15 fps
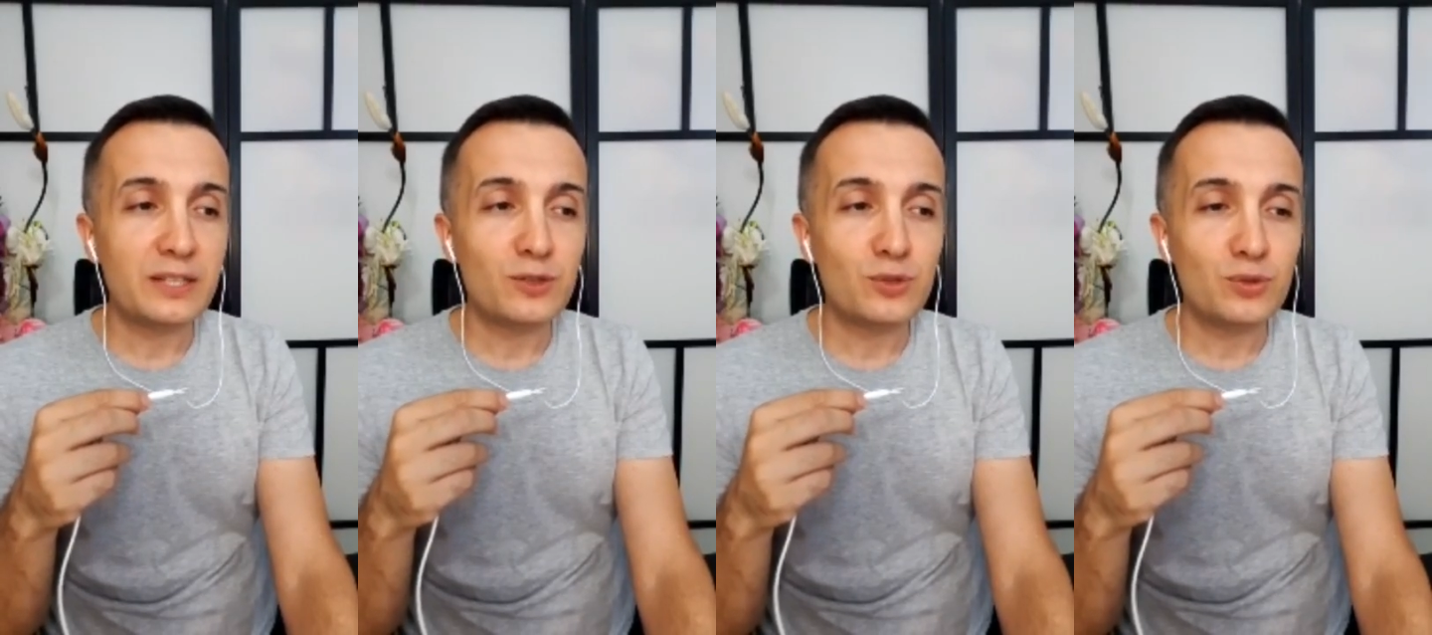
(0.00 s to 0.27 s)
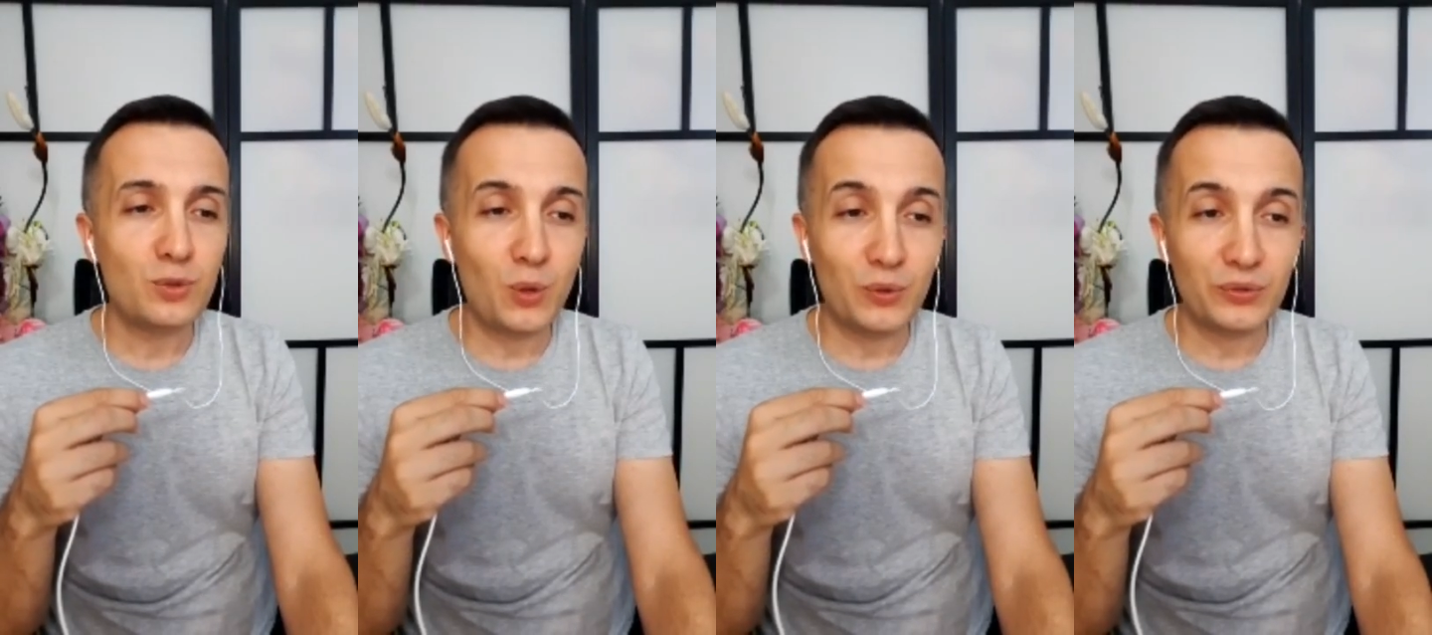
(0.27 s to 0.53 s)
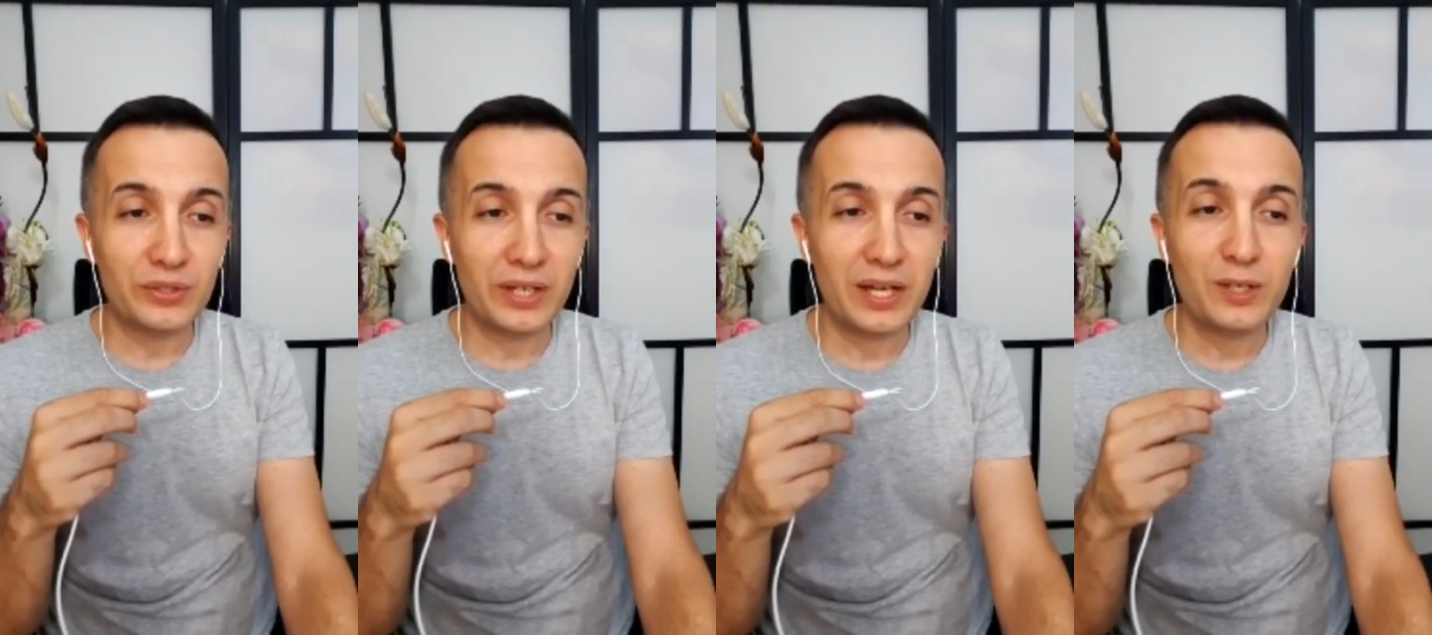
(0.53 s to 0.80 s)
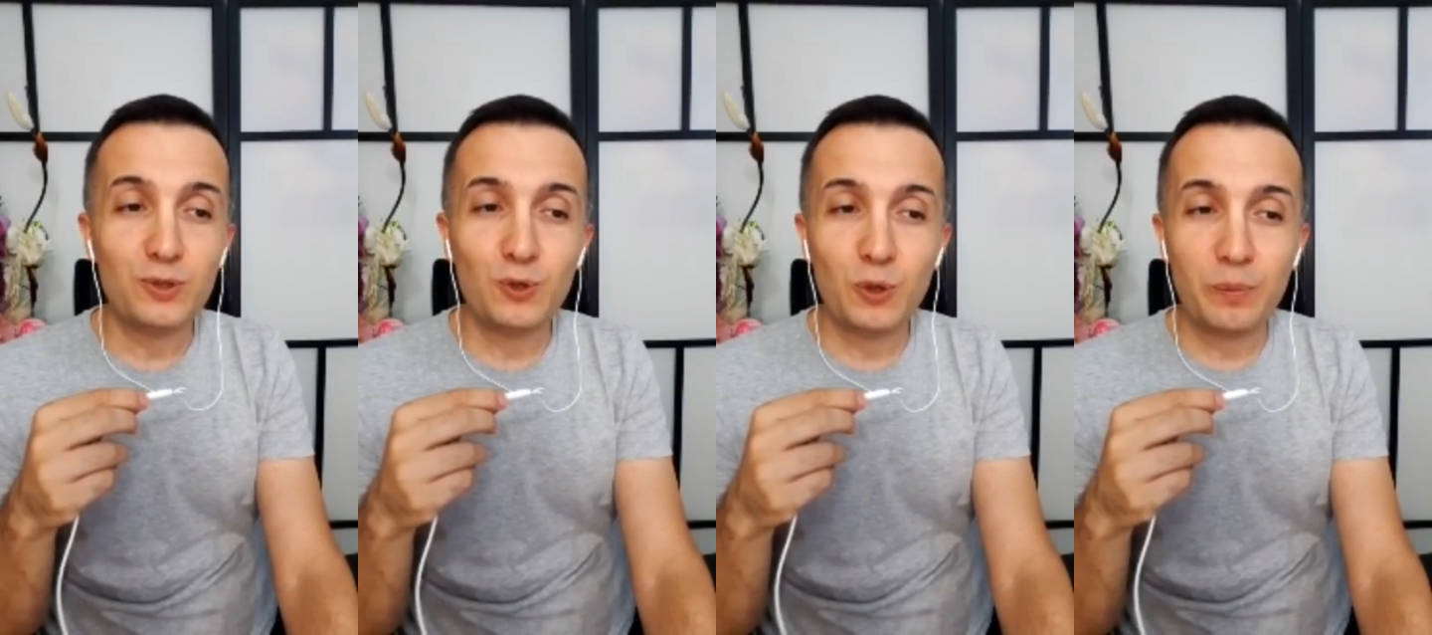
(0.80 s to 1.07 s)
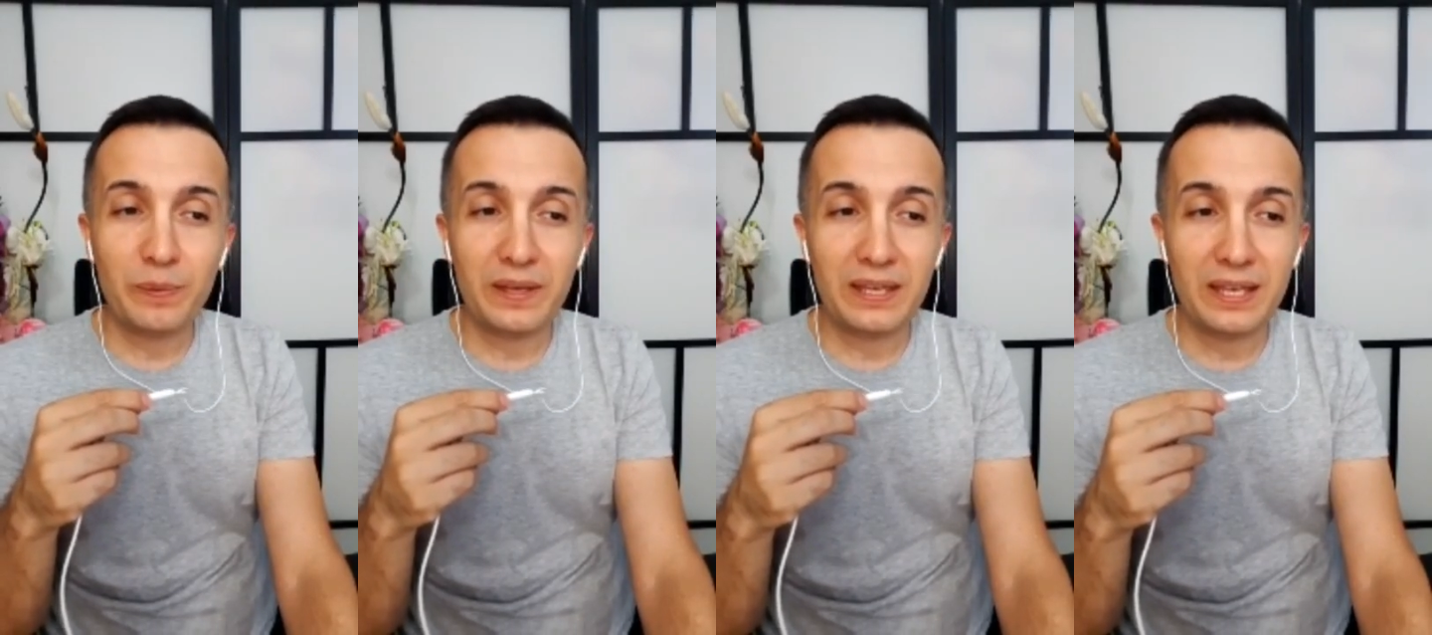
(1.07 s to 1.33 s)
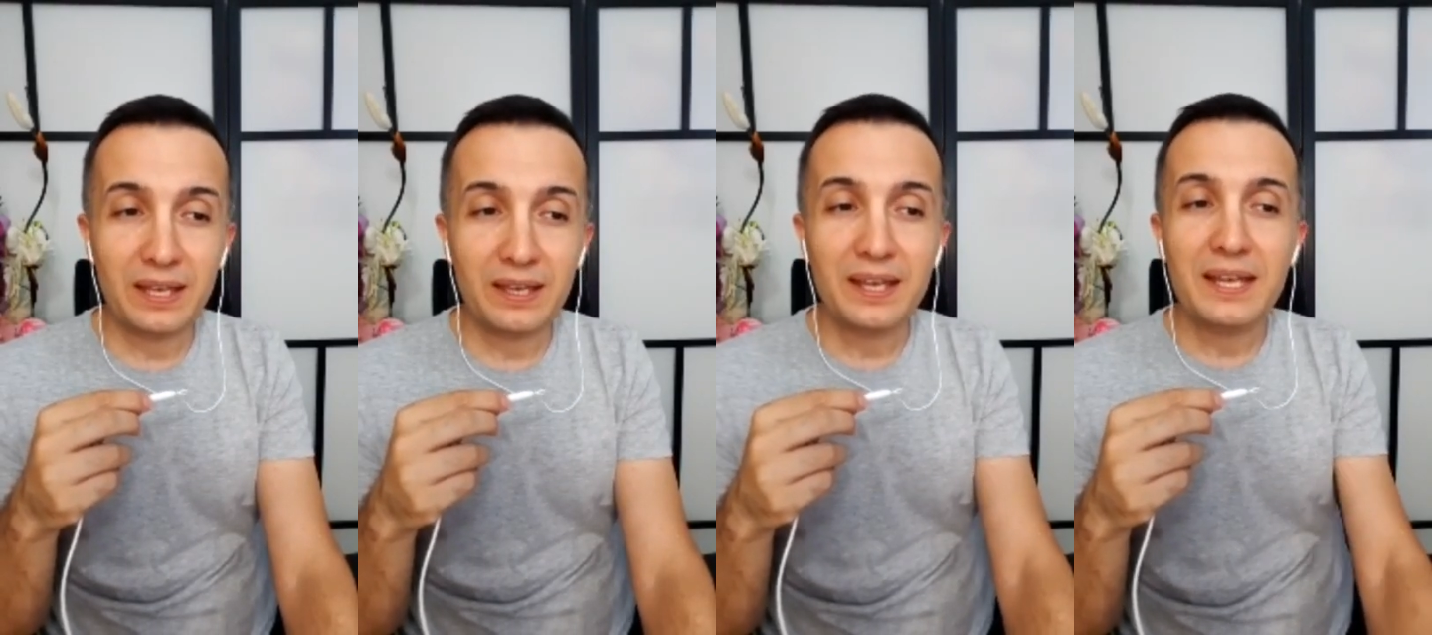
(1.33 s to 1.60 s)
sonra
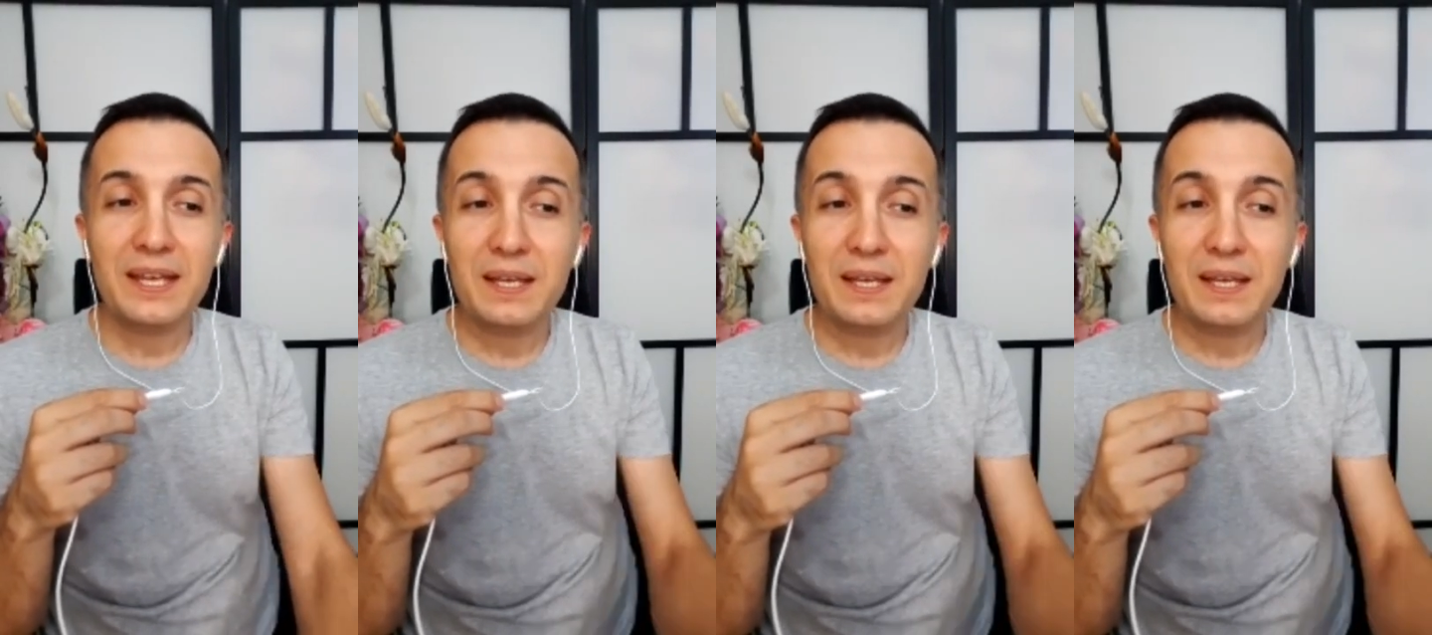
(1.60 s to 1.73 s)
köpeğe